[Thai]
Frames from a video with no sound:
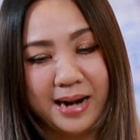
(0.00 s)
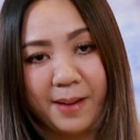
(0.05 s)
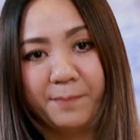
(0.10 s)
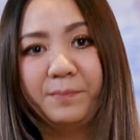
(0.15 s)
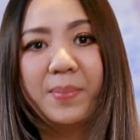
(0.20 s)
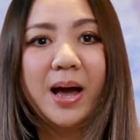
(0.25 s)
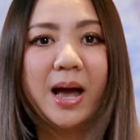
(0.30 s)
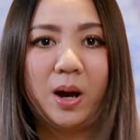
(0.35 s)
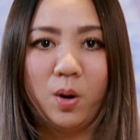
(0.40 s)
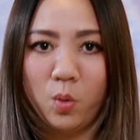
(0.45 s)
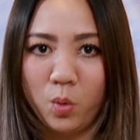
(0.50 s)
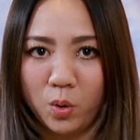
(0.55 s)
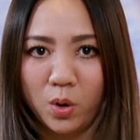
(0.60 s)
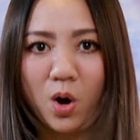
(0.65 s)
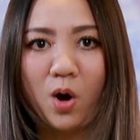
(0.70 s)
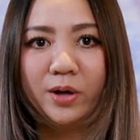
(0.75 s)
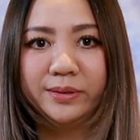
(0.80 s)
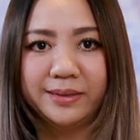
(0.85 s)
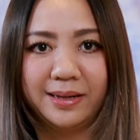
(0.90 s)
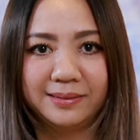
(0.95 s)
นำพาอง
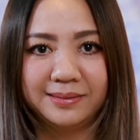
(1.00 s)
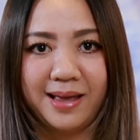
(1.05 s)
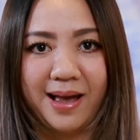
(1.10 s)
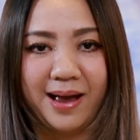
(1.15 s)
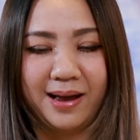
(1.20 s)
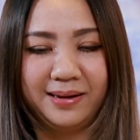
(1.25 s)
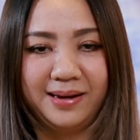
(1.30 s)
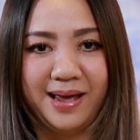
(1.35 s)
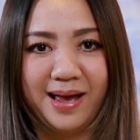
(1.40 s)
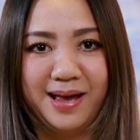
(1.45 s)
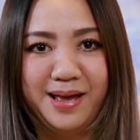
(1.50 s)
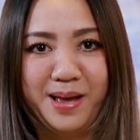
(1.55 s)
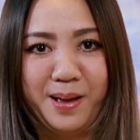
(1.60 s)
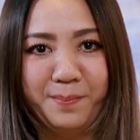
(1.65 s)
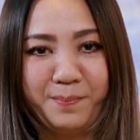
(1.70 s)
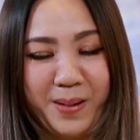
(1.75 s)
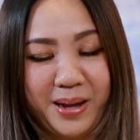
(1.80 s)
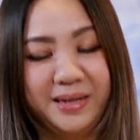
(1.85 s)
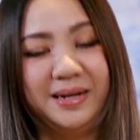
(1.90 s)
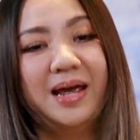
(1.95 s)
ค์กรต่างๆ เนี่ย
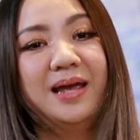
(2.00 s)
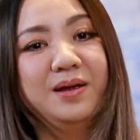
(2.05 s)
ไป